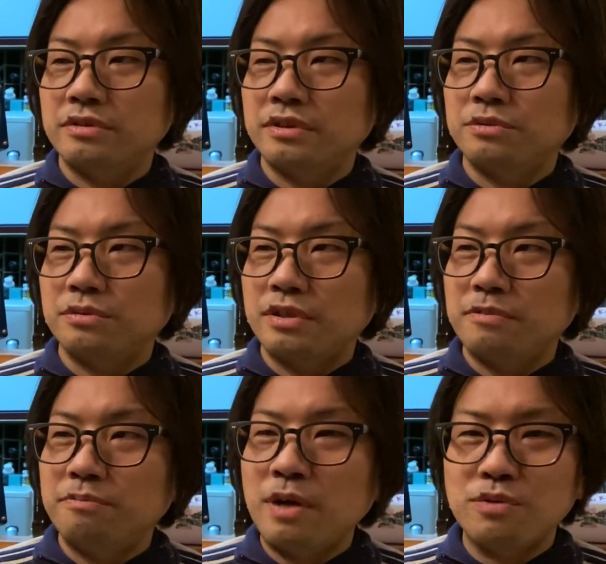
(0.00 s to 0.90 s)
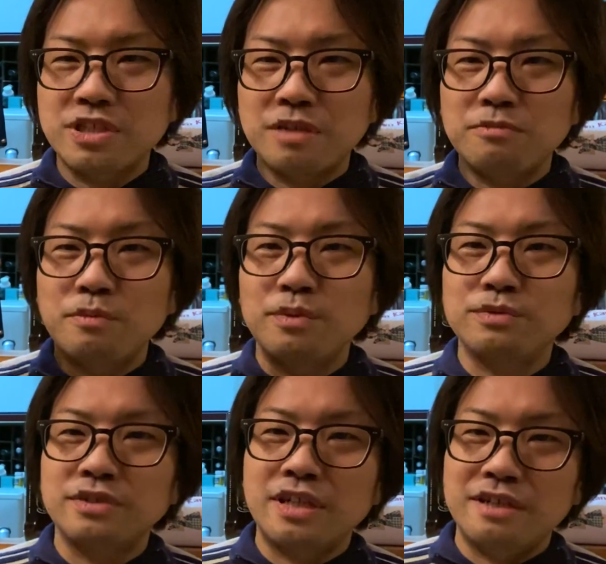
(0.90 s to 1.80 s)
あの真央ちゃんも
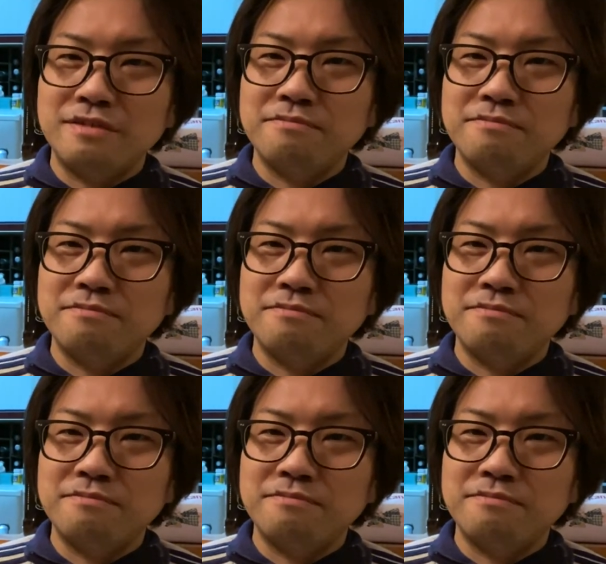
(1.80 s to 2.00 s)
僕が